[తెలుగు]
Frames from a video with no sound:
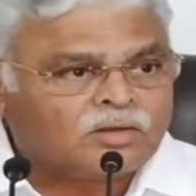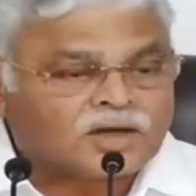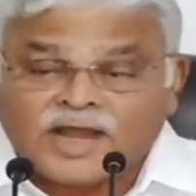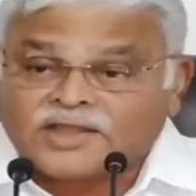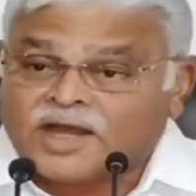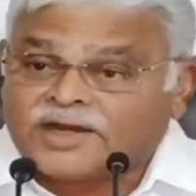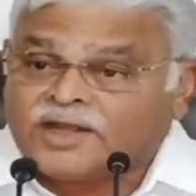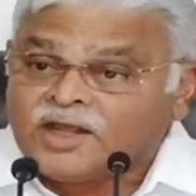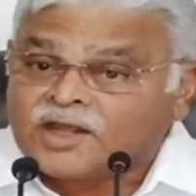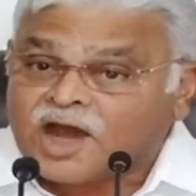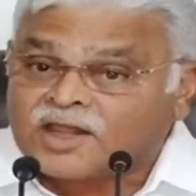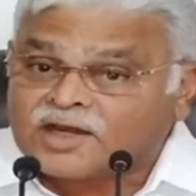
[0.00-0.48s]
ఓ
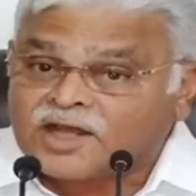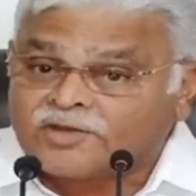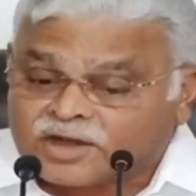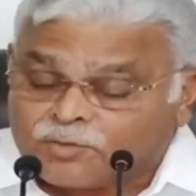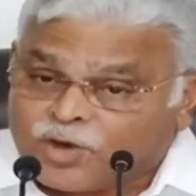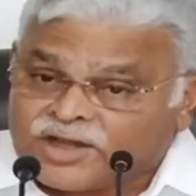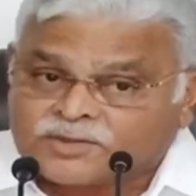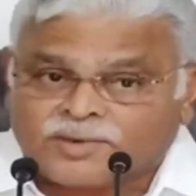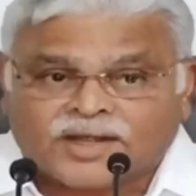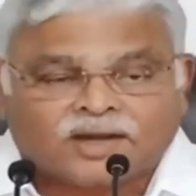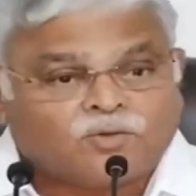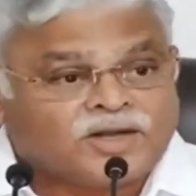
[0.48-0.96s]
పాలు
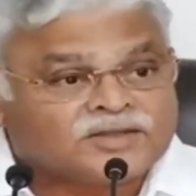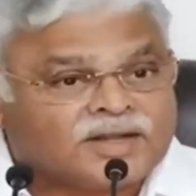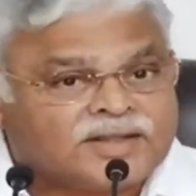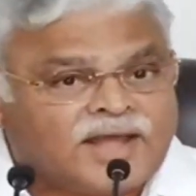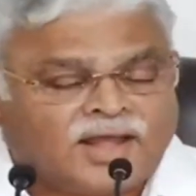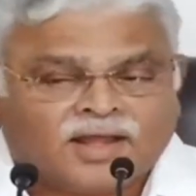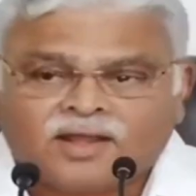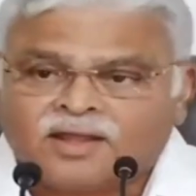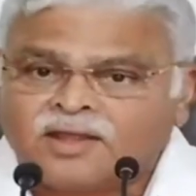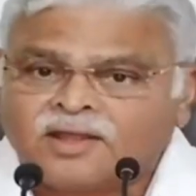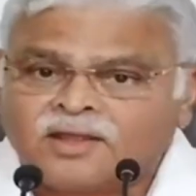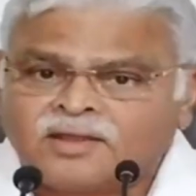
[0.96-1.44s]
ఛార్జీలు
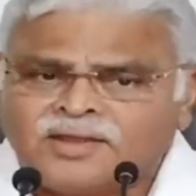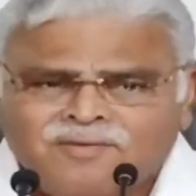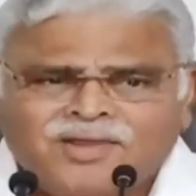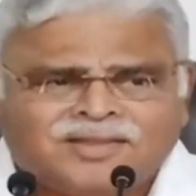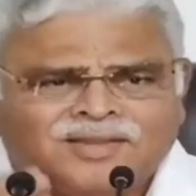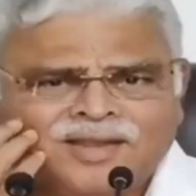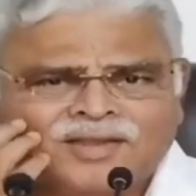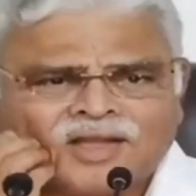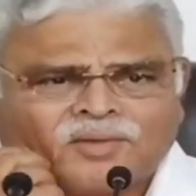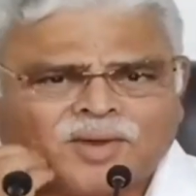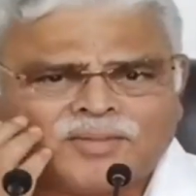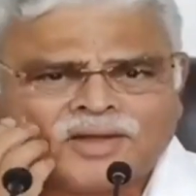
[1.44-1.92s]
వేసిన డ్యూటీ
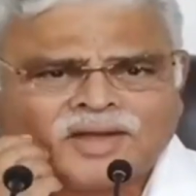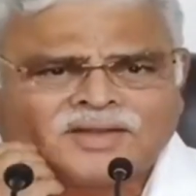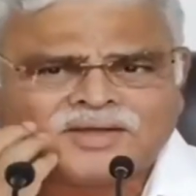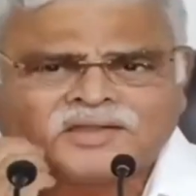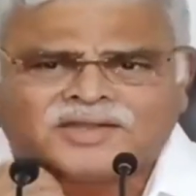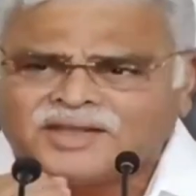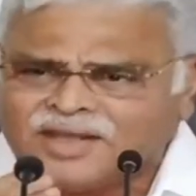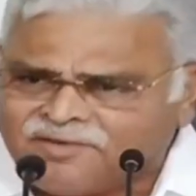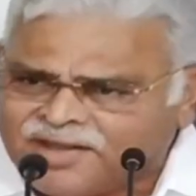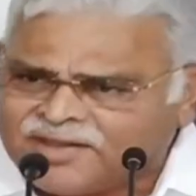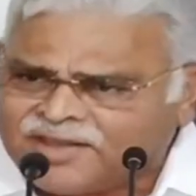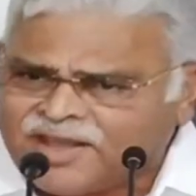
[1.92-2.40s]
చార్ట్
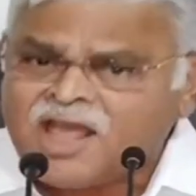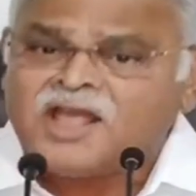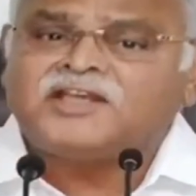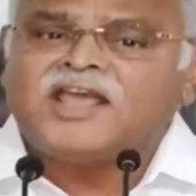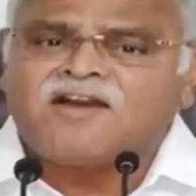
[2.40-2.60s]
చూసుకో